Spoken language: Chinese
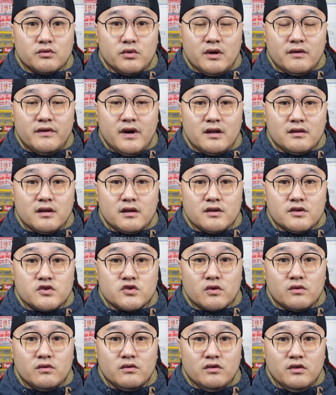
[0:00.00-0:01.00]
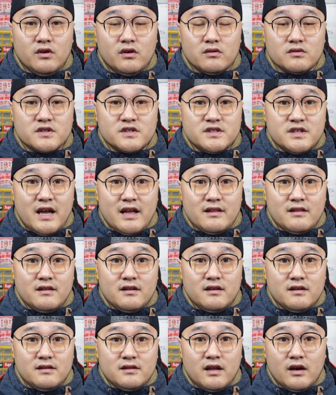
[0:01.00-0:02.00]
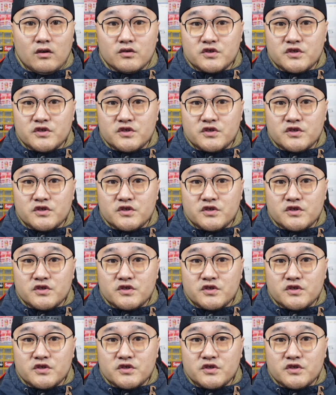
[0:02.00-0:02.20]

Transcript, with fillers: 对方呢总有三到